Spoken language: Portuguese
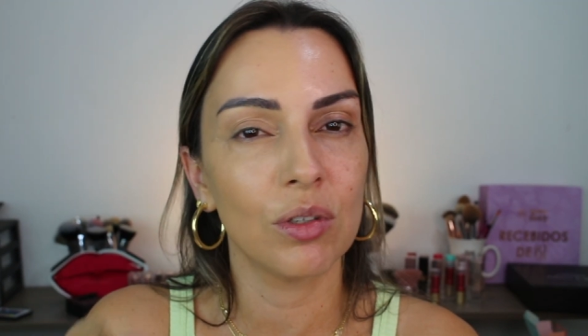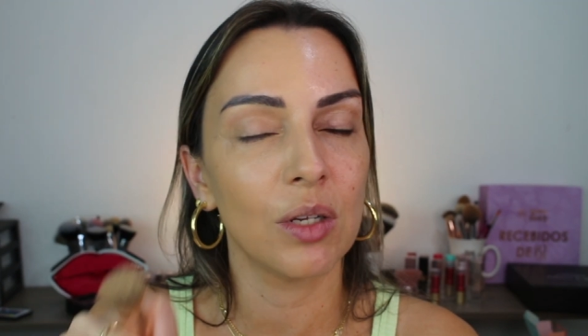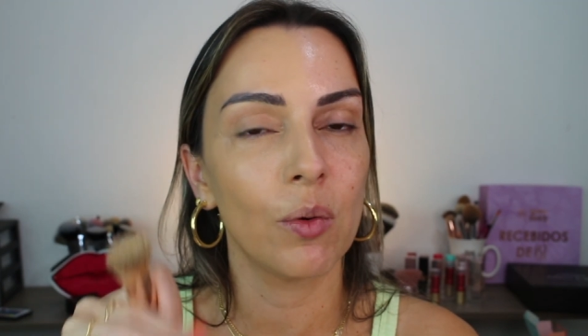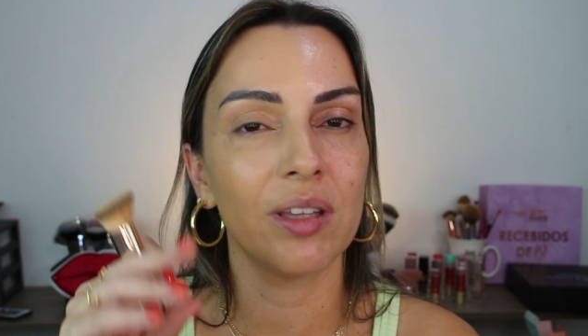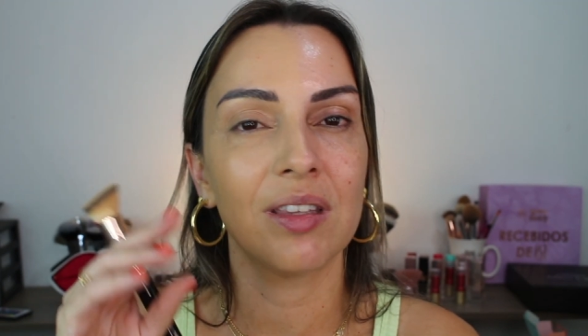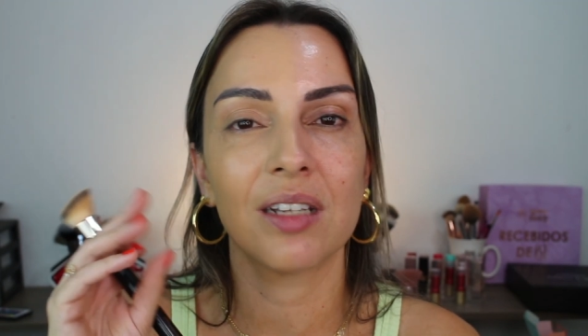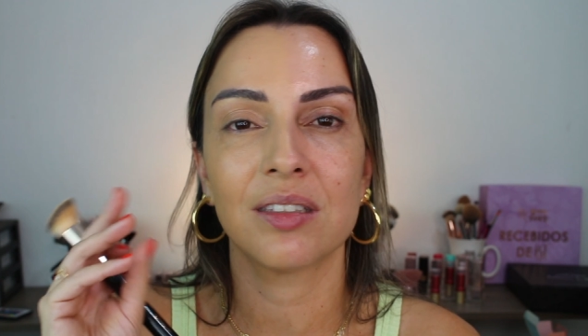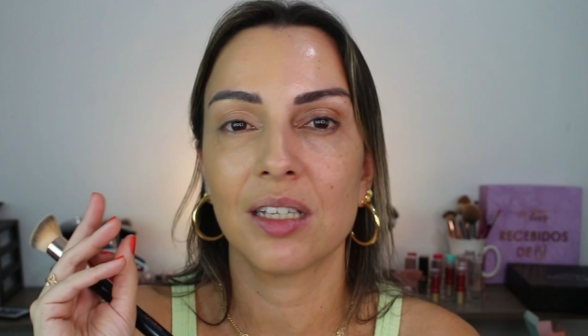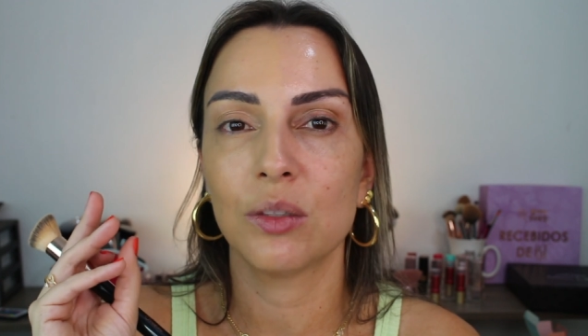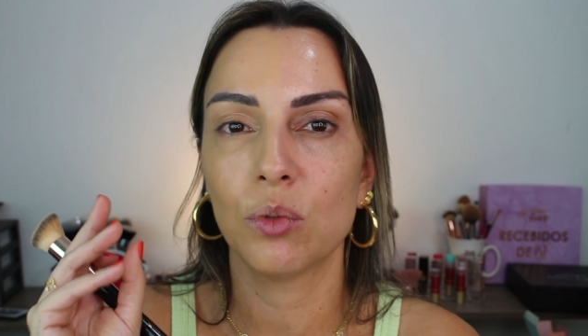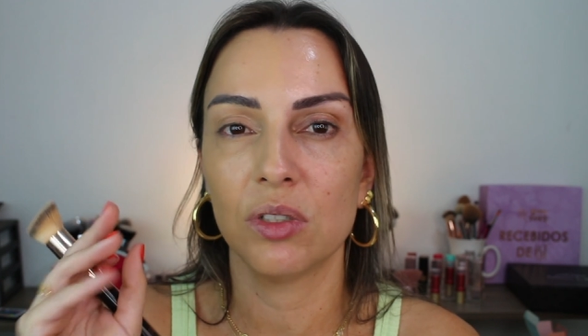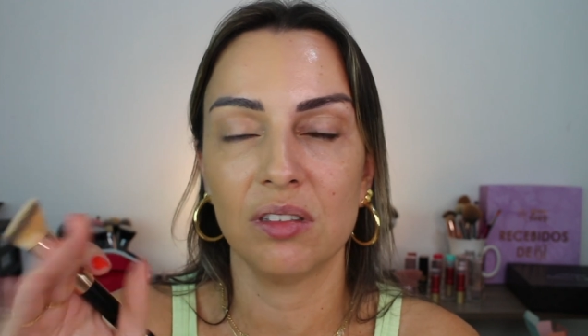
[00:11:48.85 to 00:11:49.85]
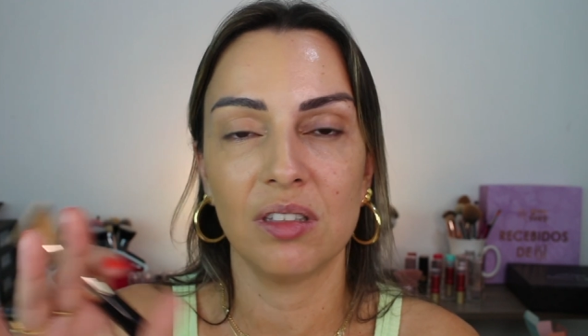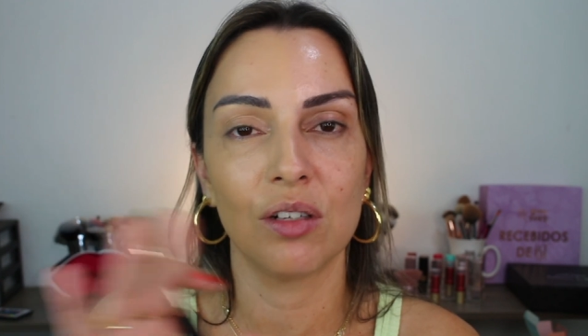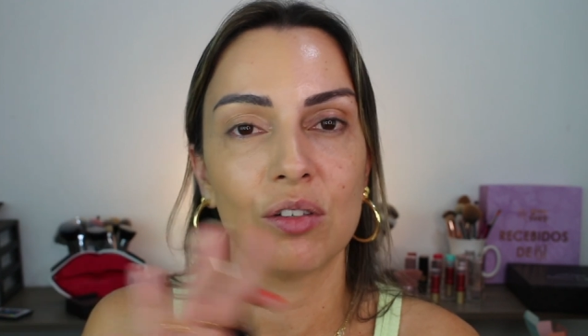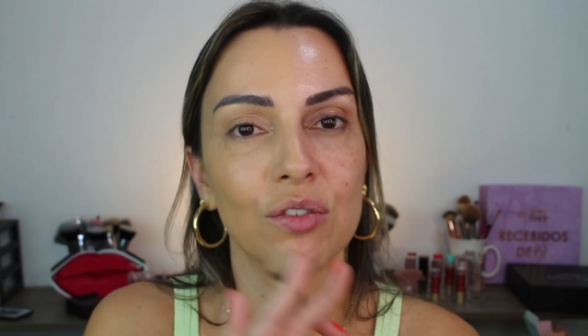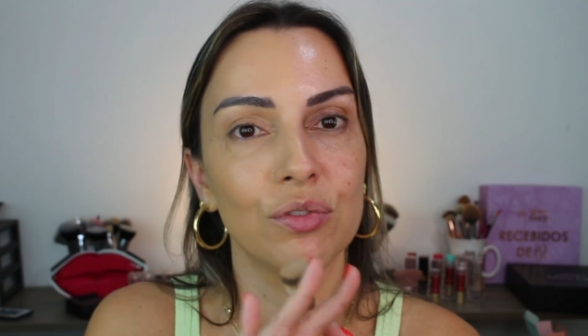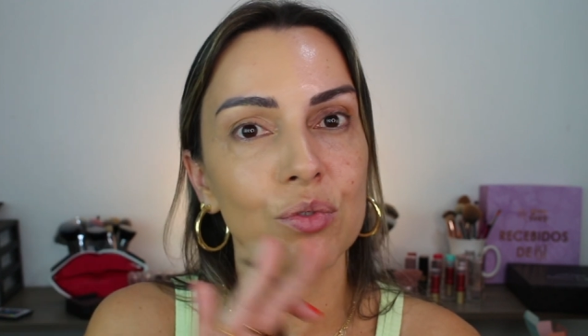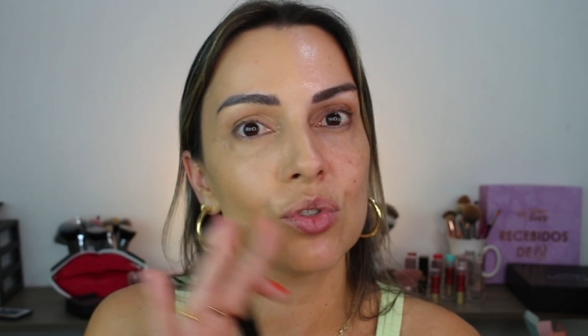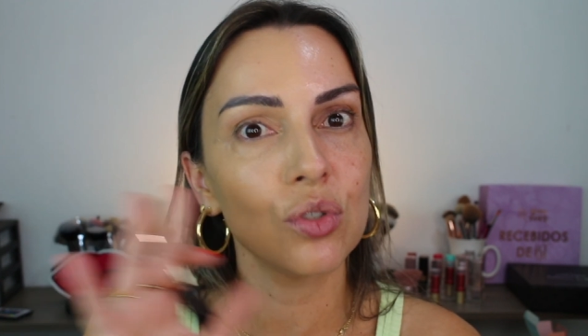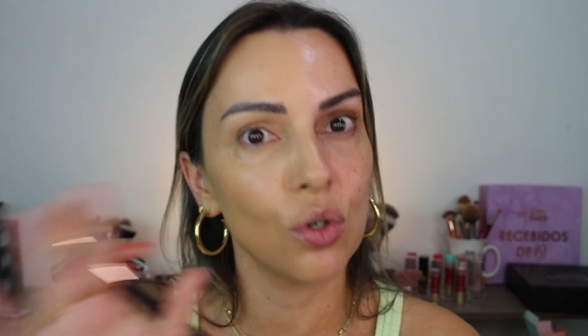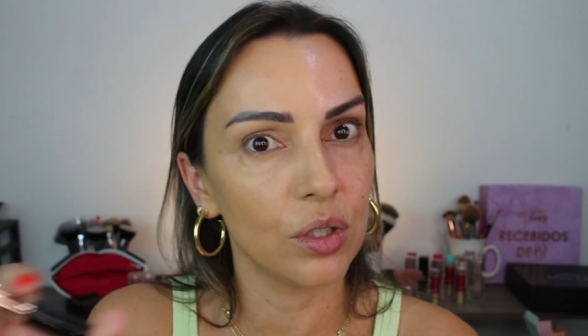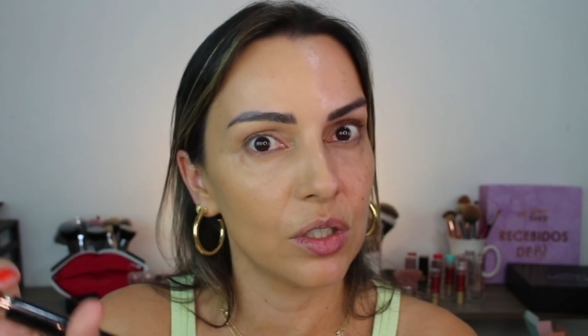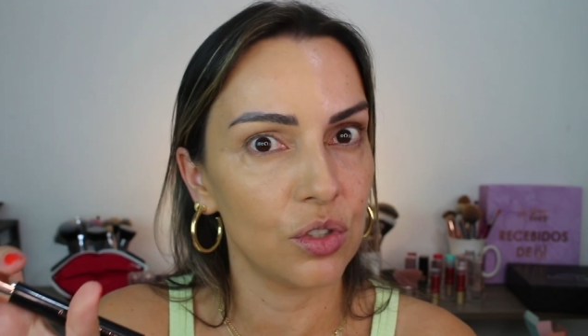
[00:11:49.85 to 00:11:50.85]
que não é hidratada o ano inteiro, não
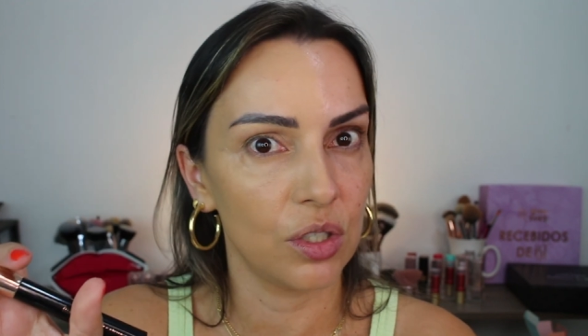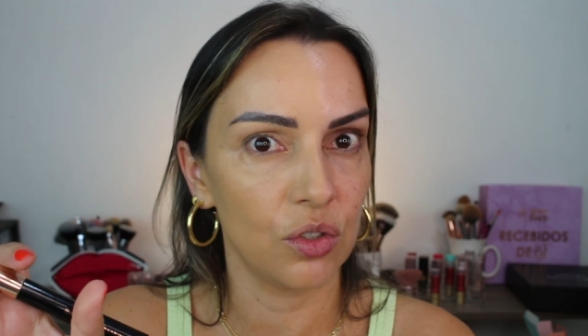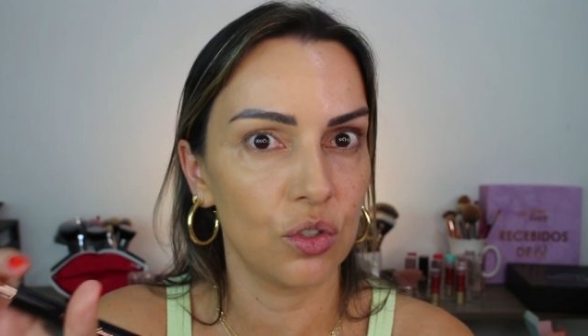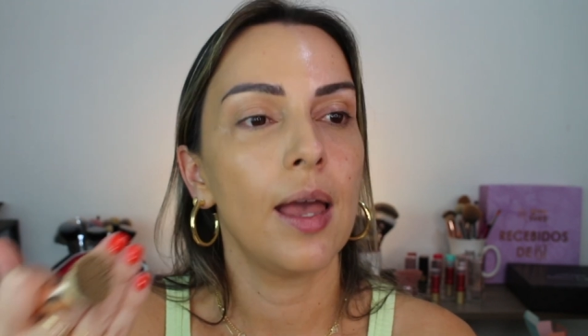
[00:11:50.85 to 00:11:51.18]
funciona, gente.